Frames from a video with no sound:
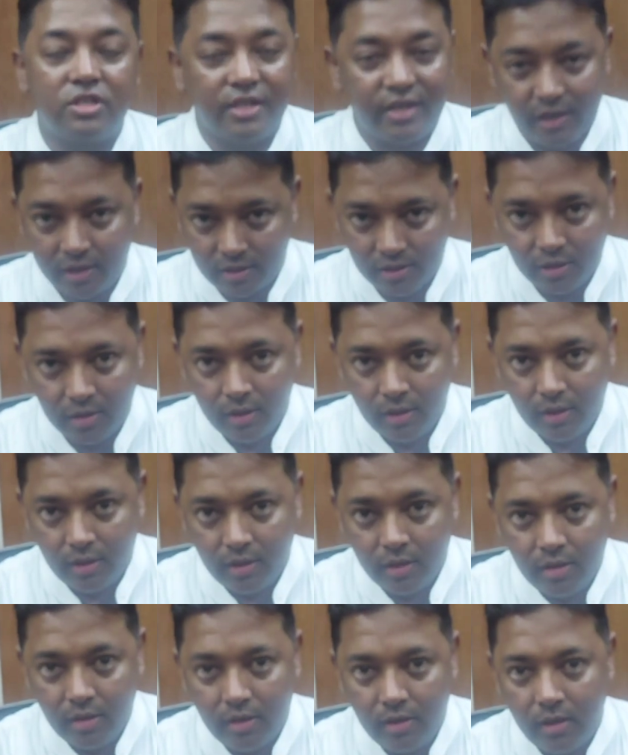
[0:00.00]
সেটা
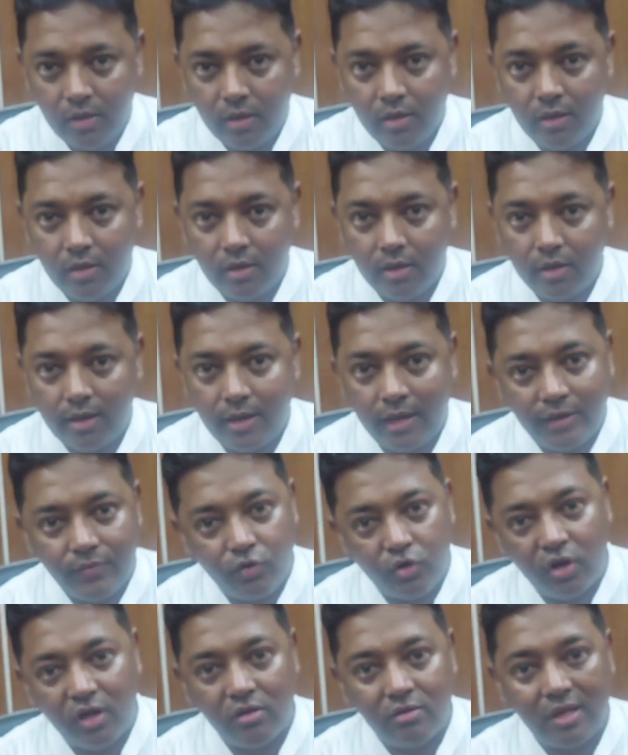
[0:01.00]

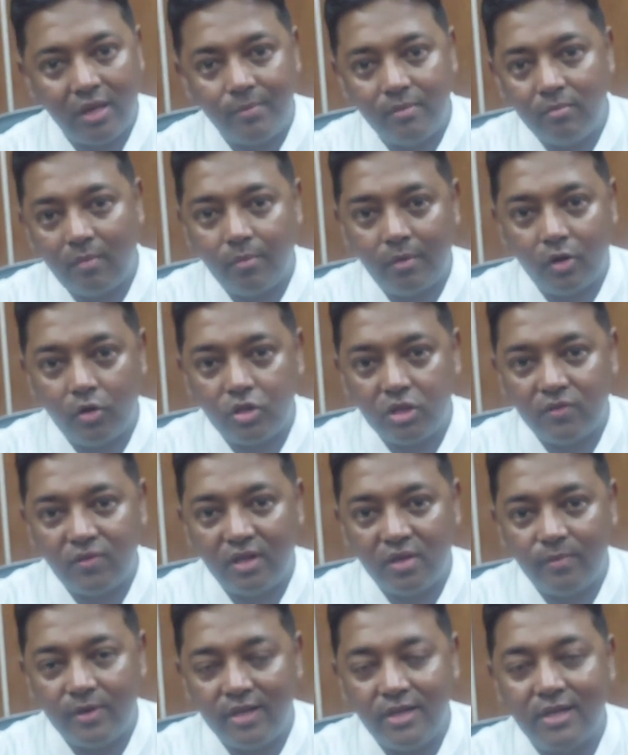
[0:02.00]
এরপরে কিন্তু আপনি মামলা করতে
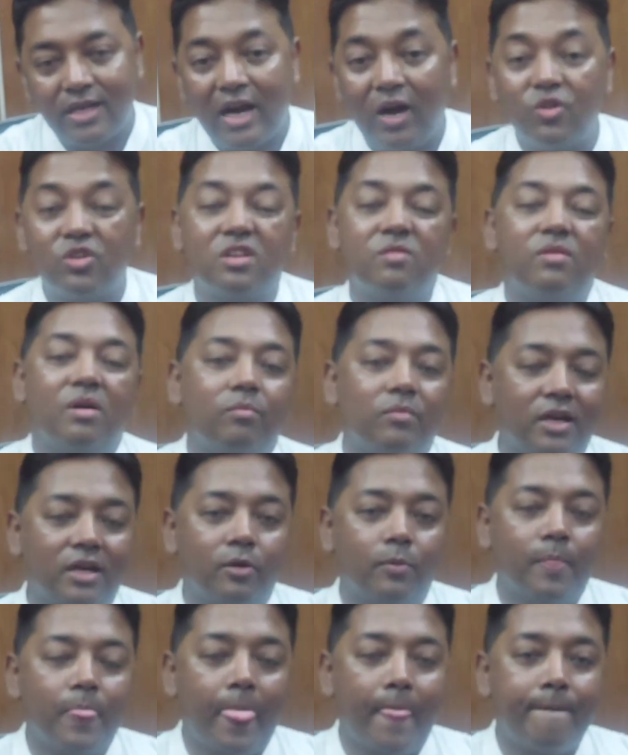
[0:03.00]
পারবেন কাউন্টার মামলা
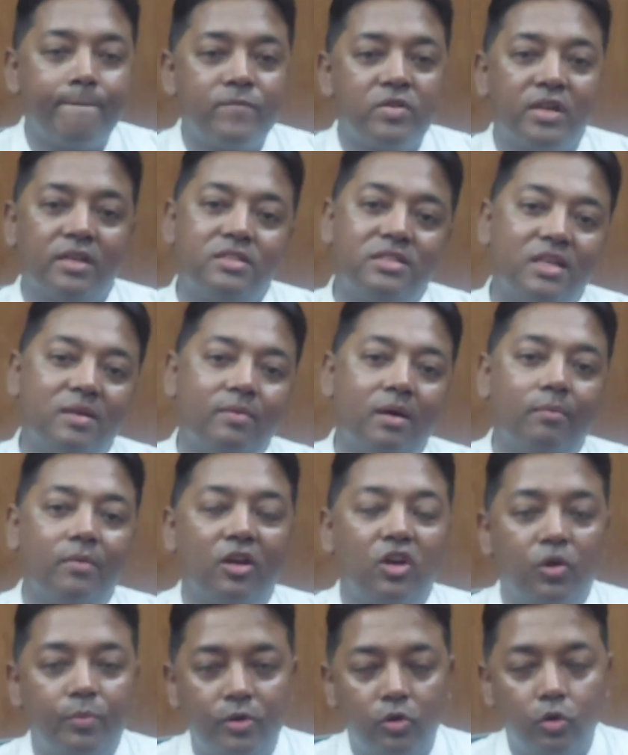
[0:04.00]
সেটা যে
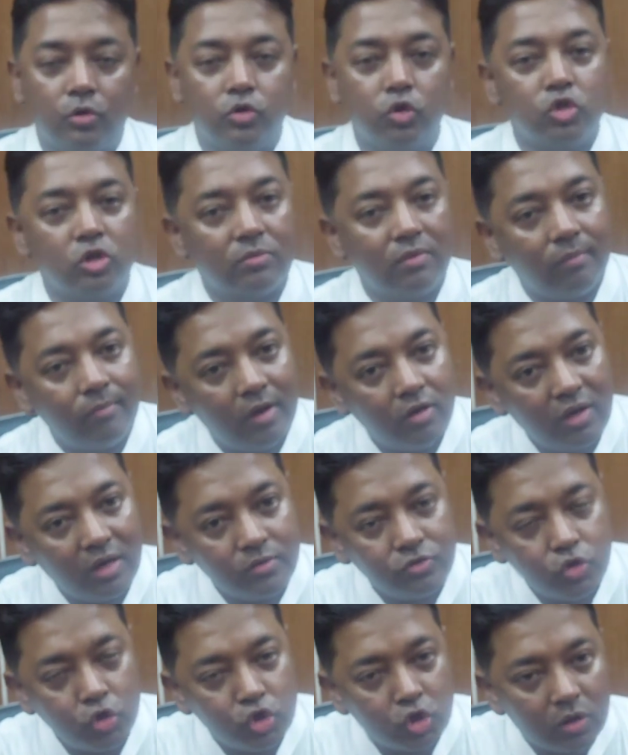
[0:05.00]
মামলায় হবে হোক যৌতুক মামলায়
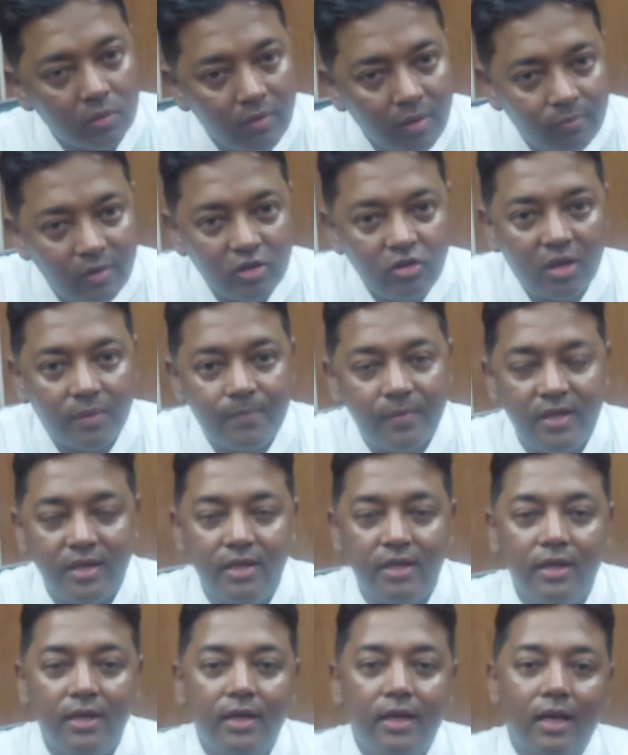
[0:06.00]
যৌতুক মামলায় আপনি
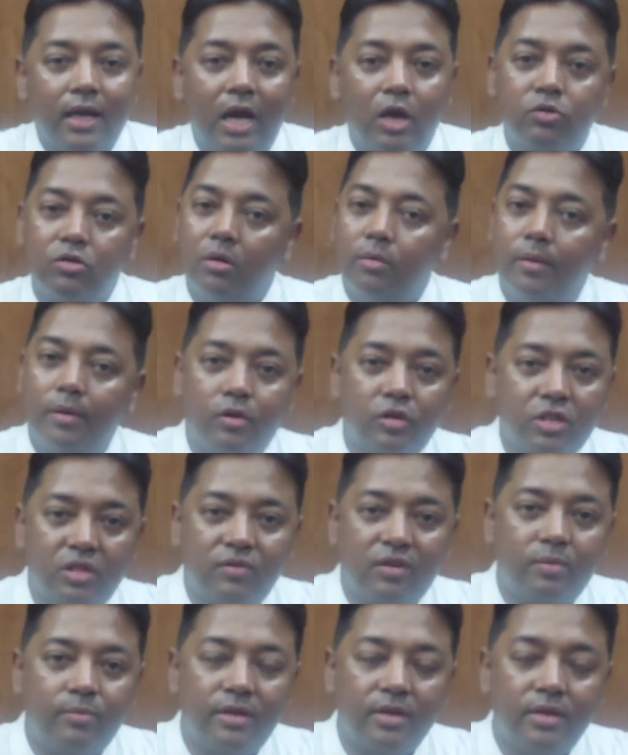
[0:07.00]
কাউন্টার মামলা করতে
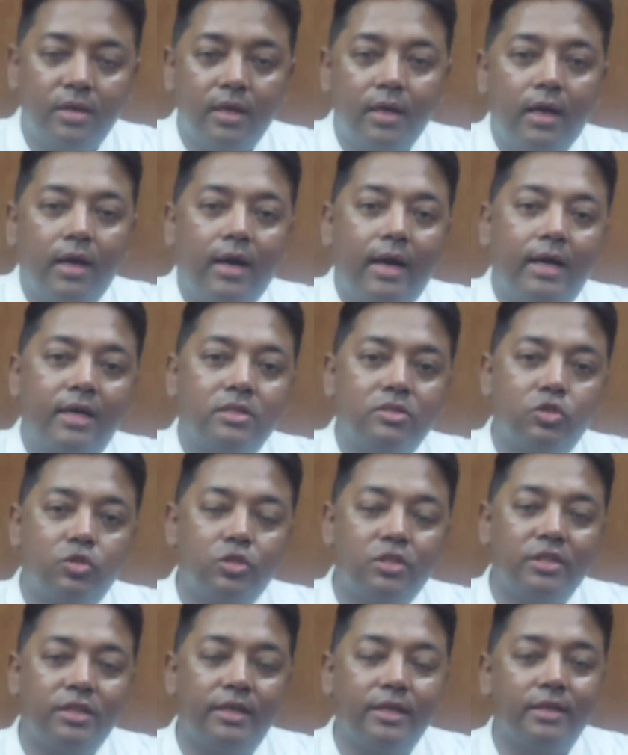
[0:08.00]
পারবেন আর
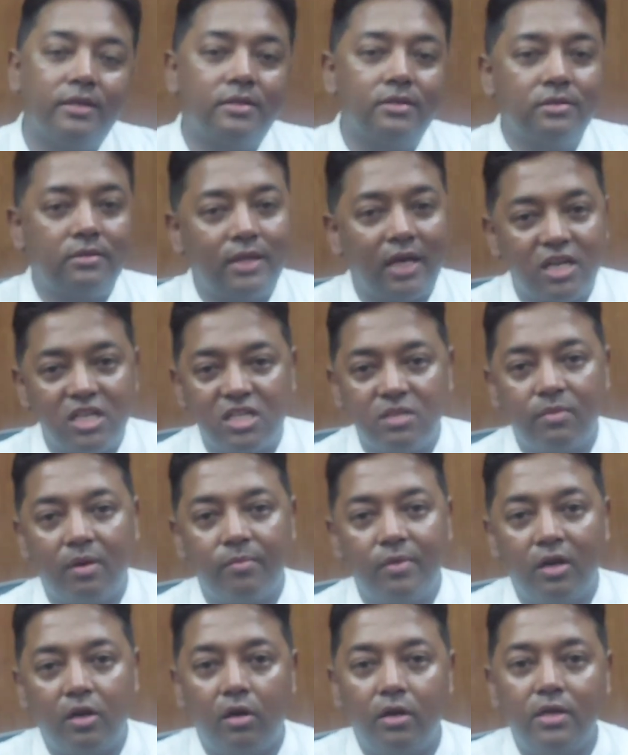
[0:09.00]
যদি নারীদের
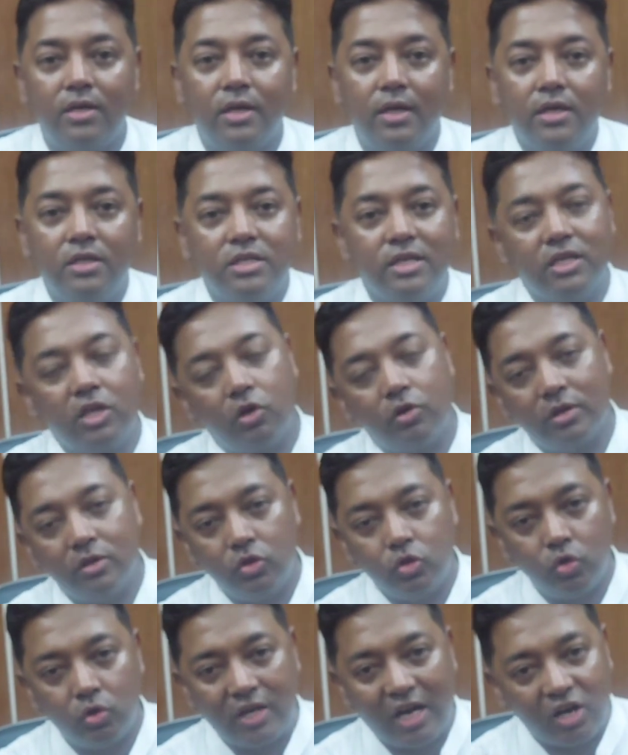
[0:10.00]
মামলা হয় সেটাও
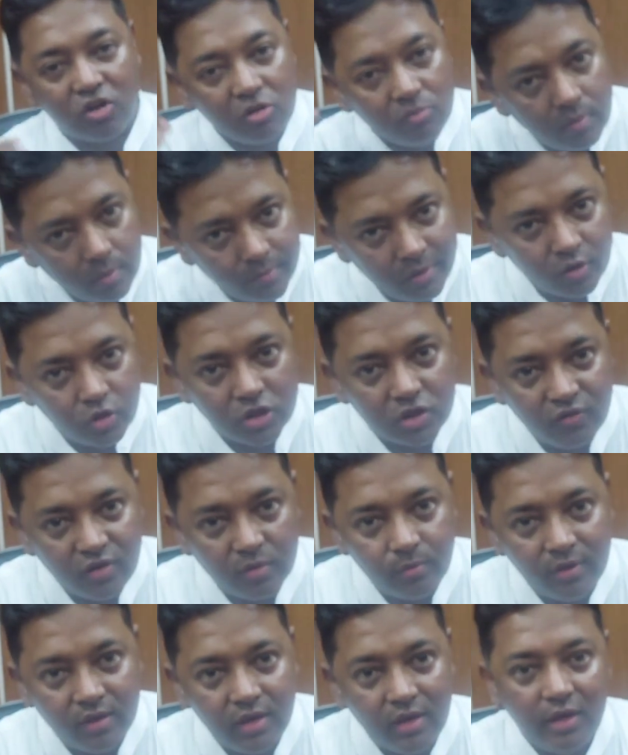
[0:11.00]
কিন্তু কাউন্টার মামলা করতে
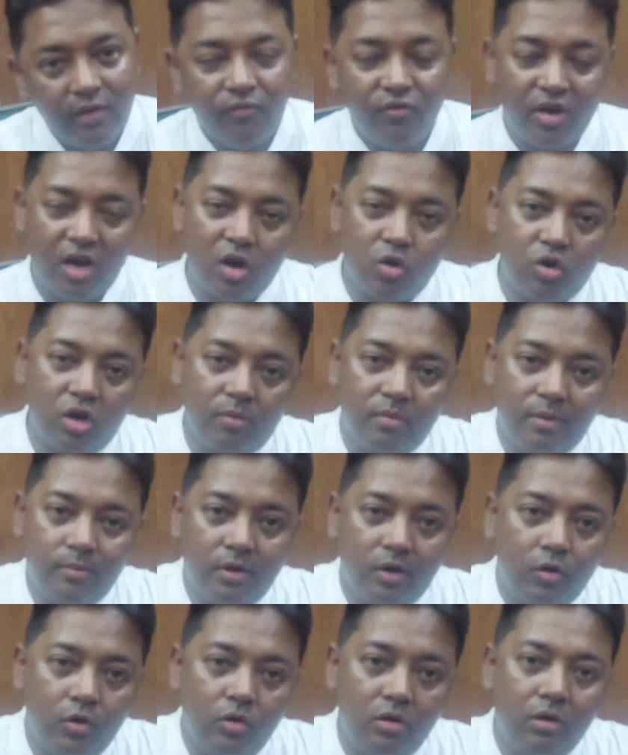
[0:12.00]
পারবেন থানার কোর্টে
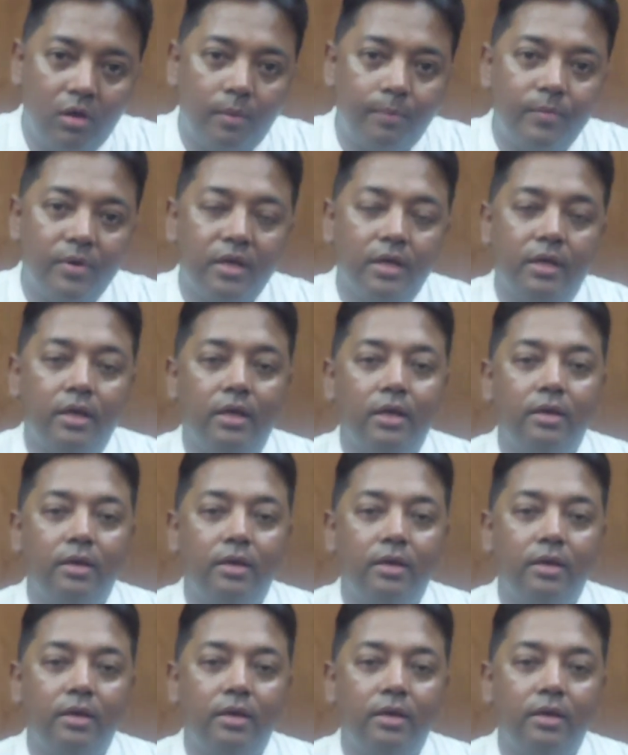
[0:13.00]
মামলা হলেও আপনি